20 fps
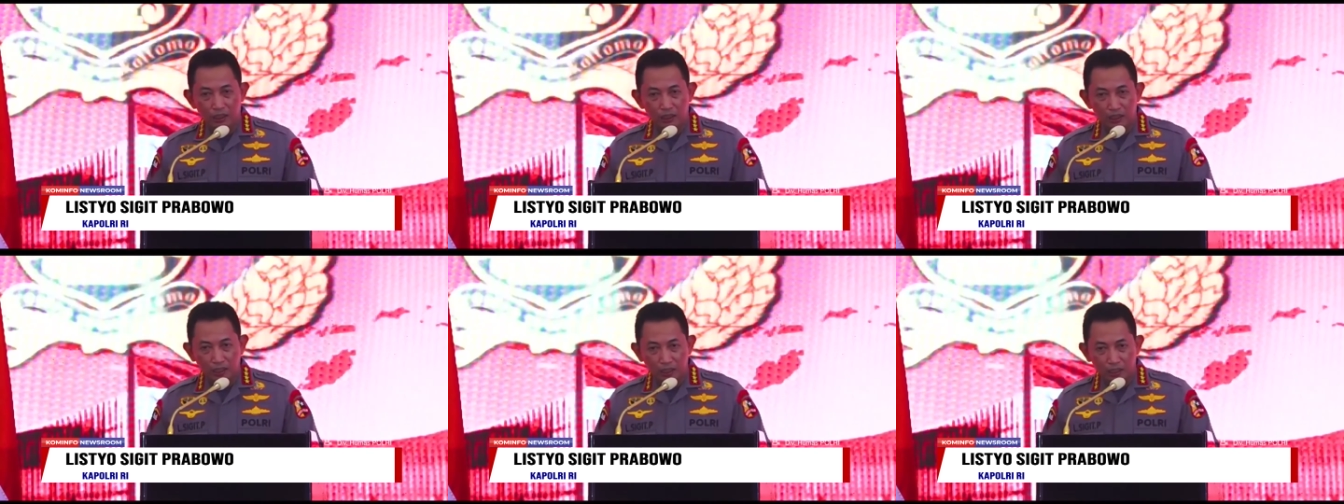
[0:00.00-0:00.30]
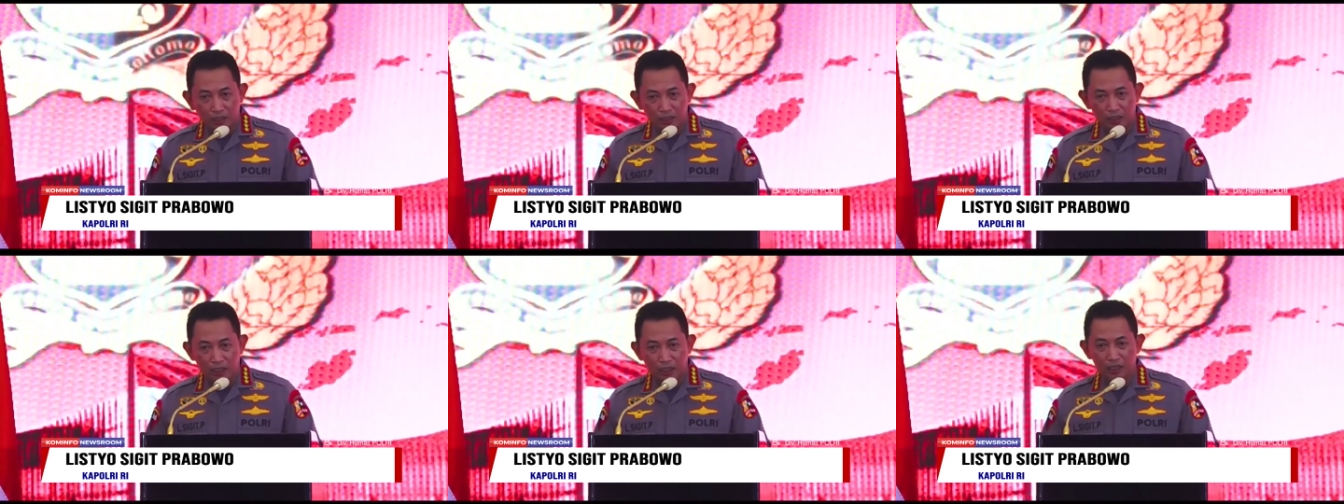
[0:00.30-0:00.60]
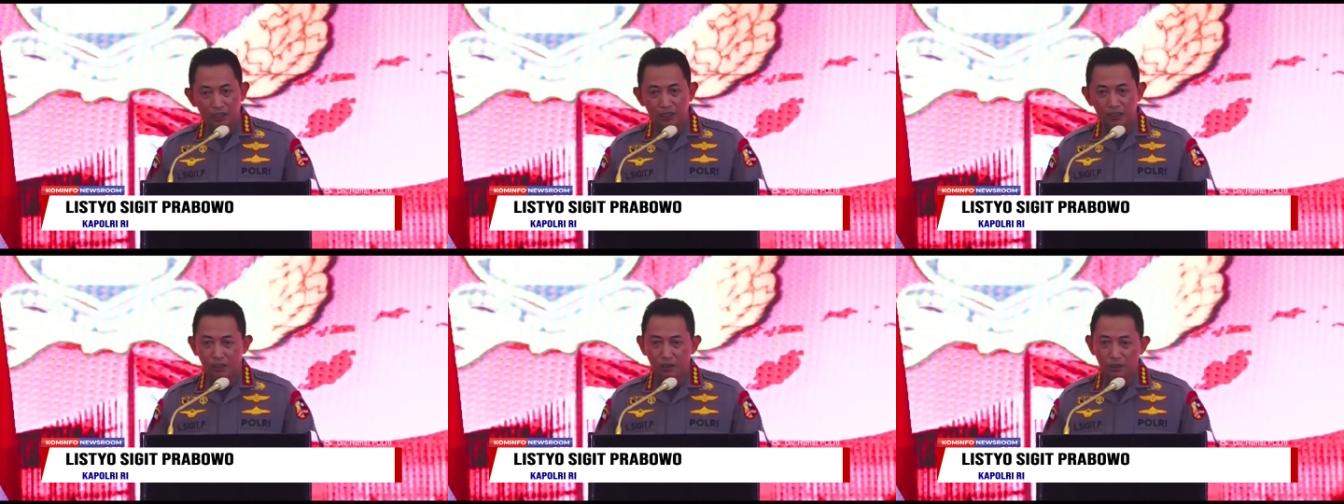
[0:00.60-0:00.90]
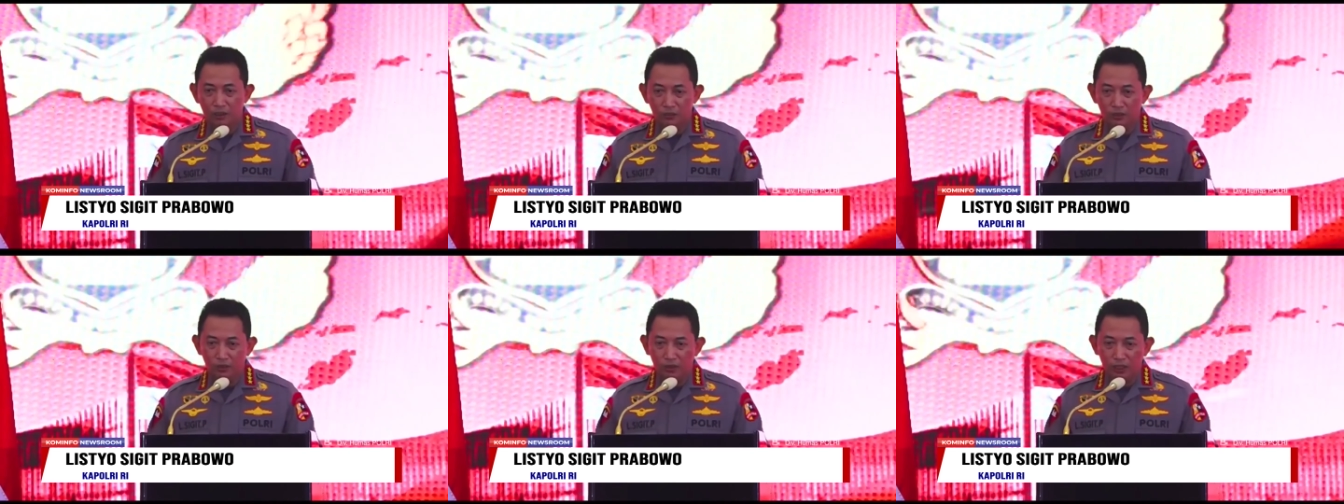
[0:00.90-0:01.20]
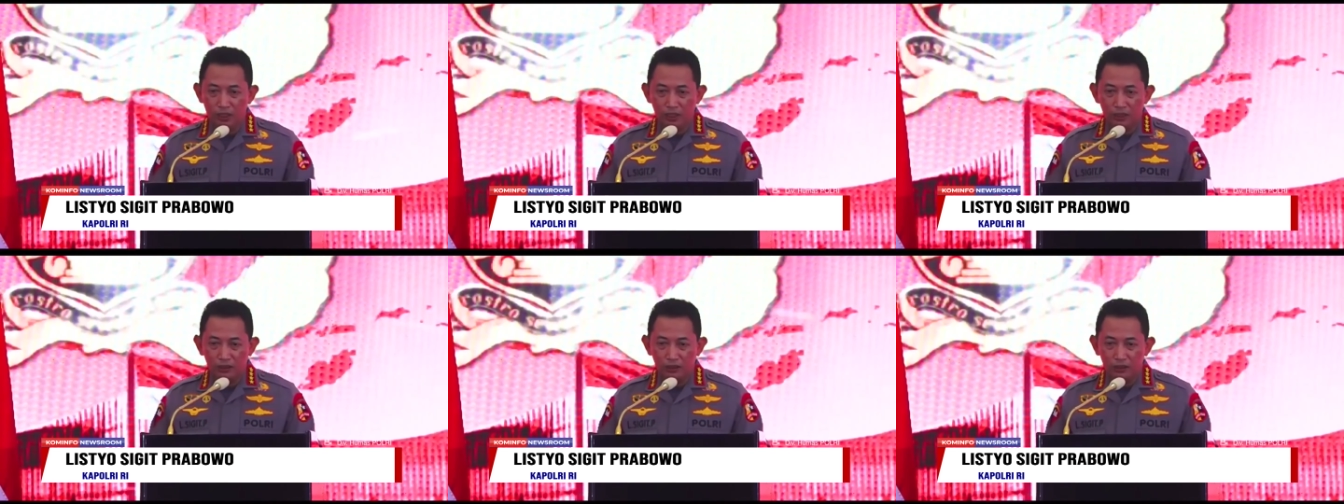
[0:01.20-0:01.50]
rekan-rekan dari
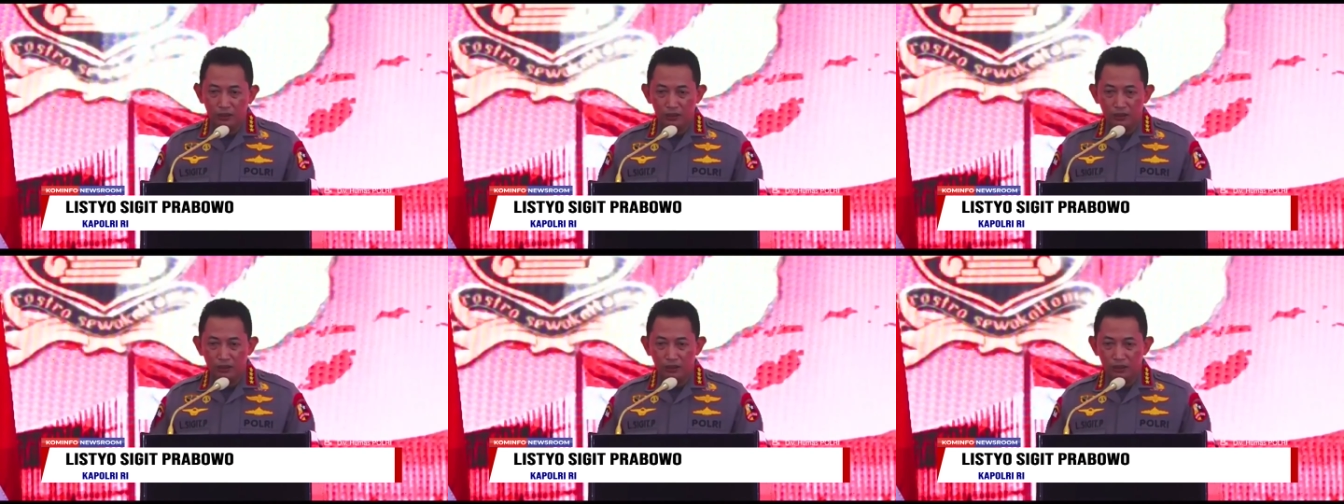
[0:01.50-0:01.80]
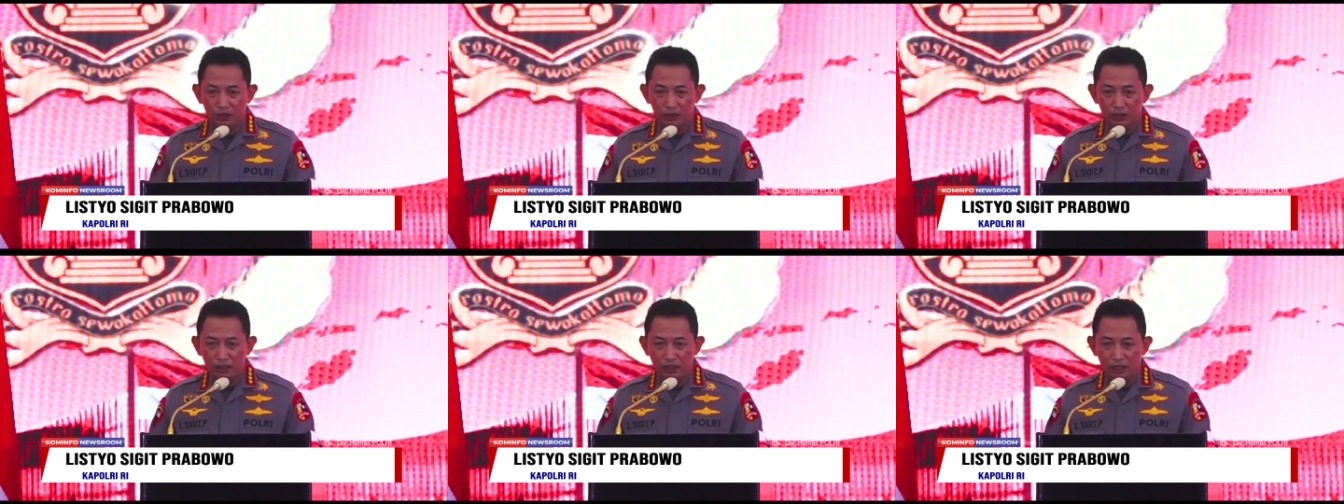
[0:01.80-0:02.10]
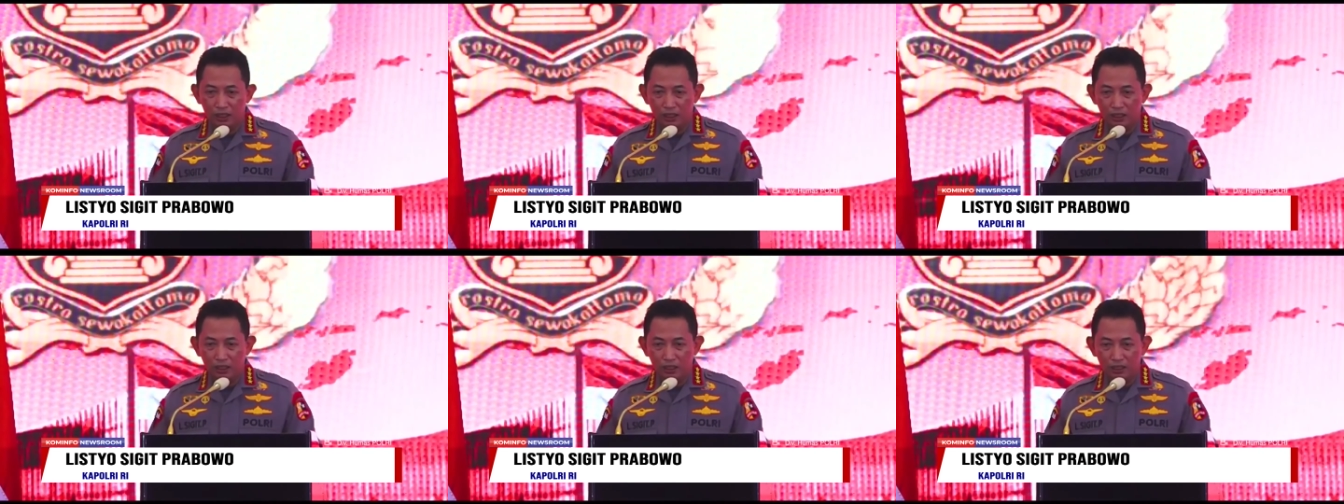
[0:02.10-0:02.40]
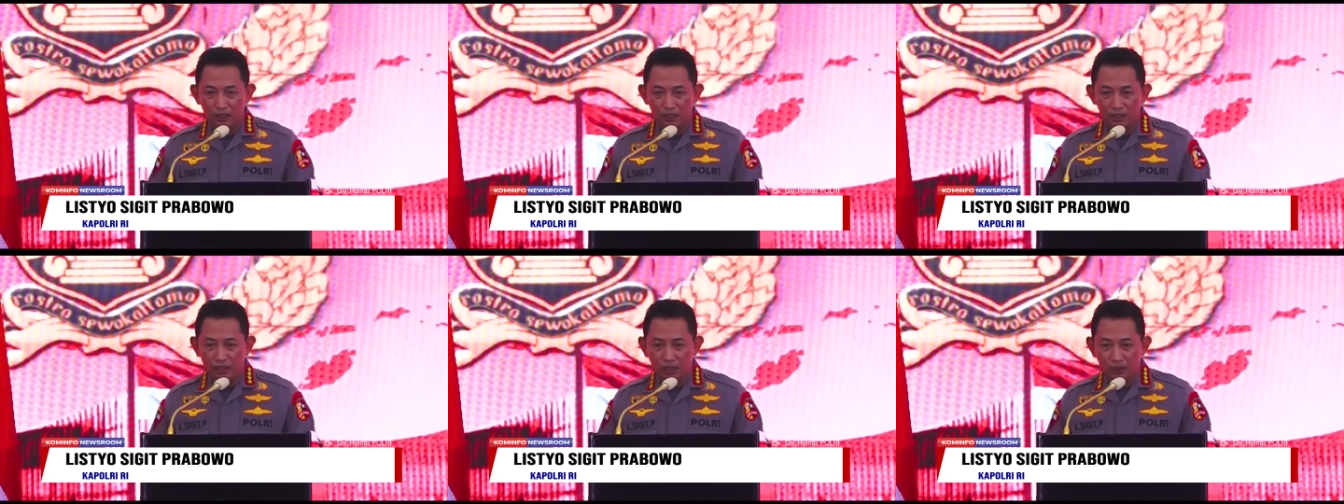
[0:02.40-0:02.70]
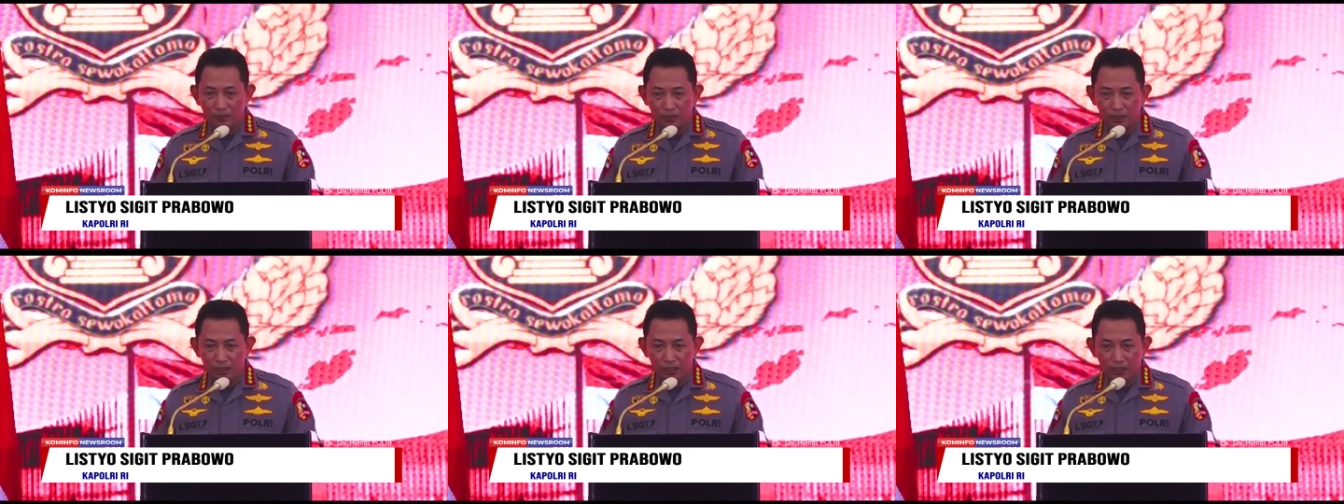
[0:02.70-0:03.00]
Kompolnas, rekan-rekan dari
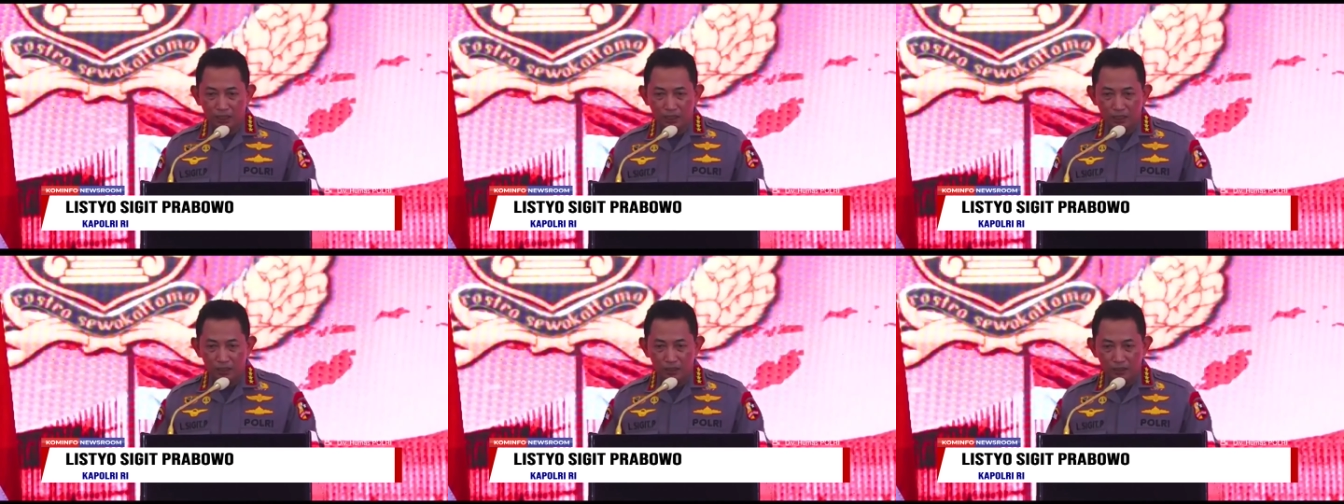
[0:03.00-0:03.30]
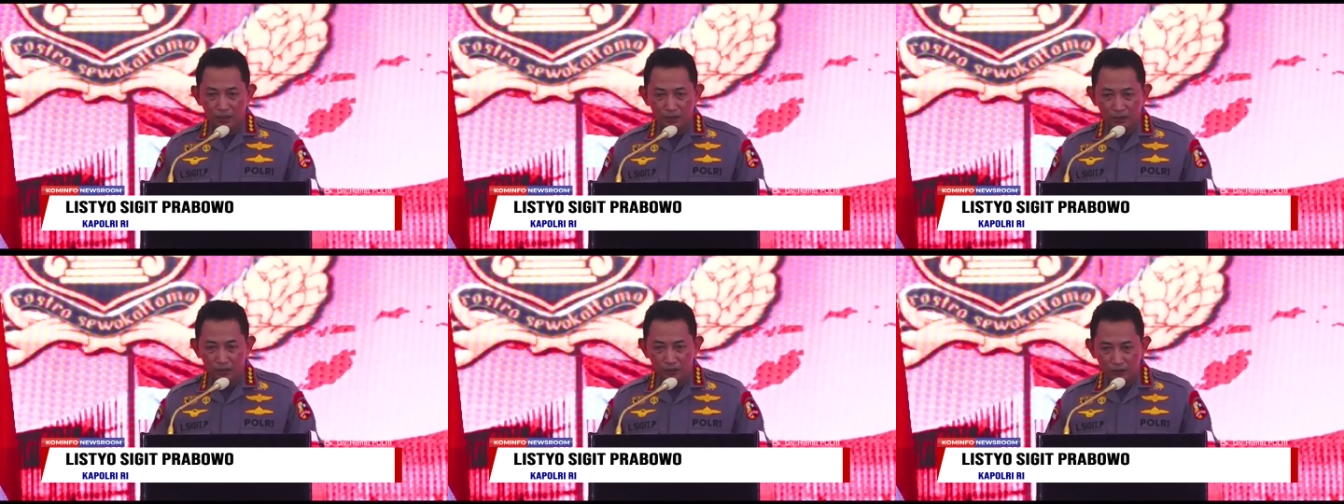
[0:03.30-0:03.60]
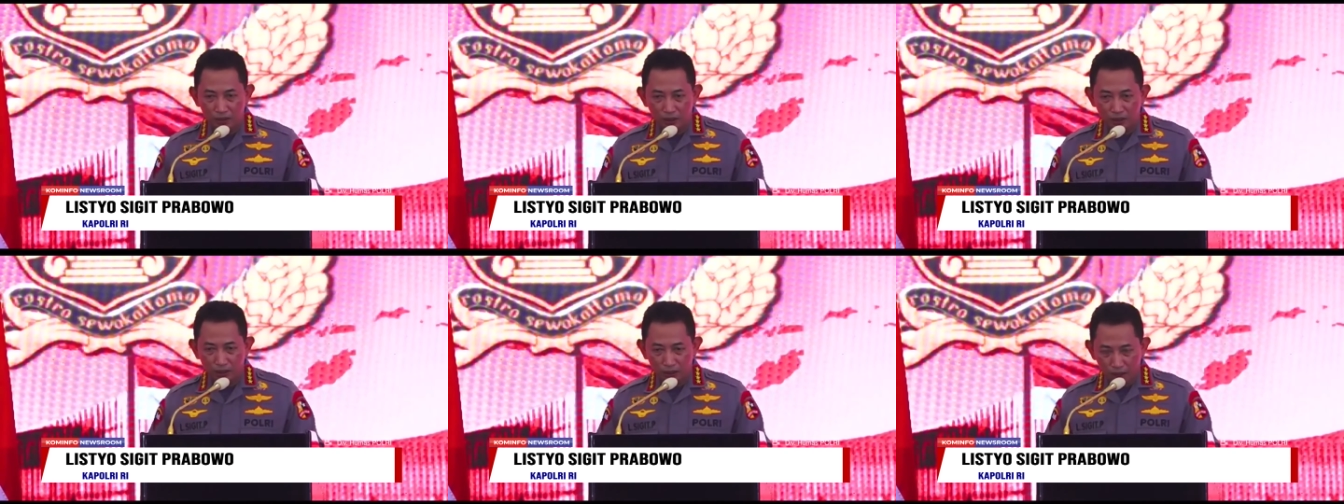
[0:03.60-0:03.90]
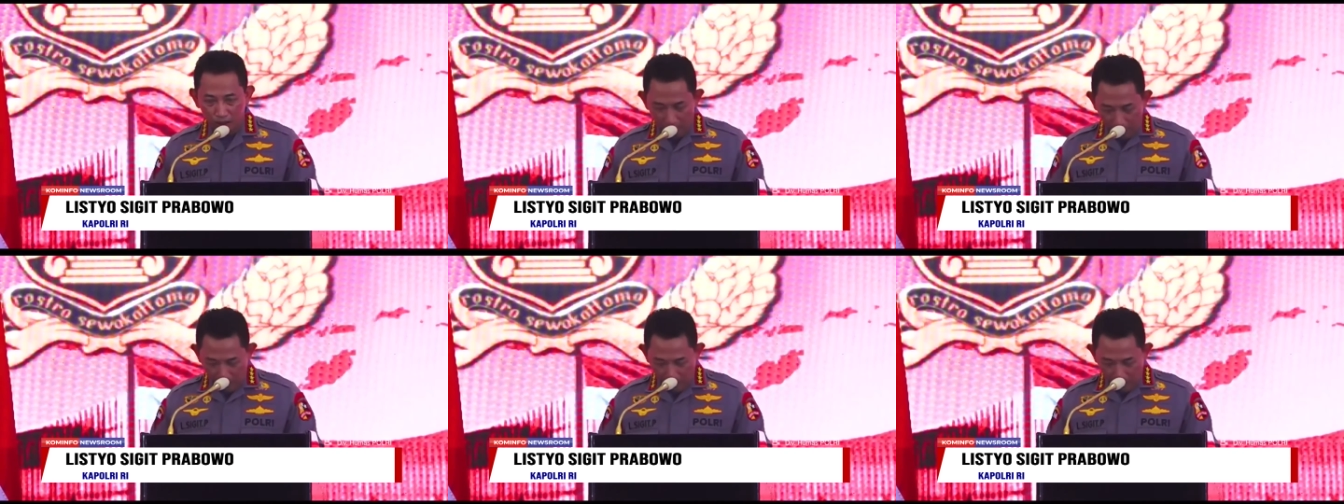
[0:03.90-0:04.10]
KPK yang tentunya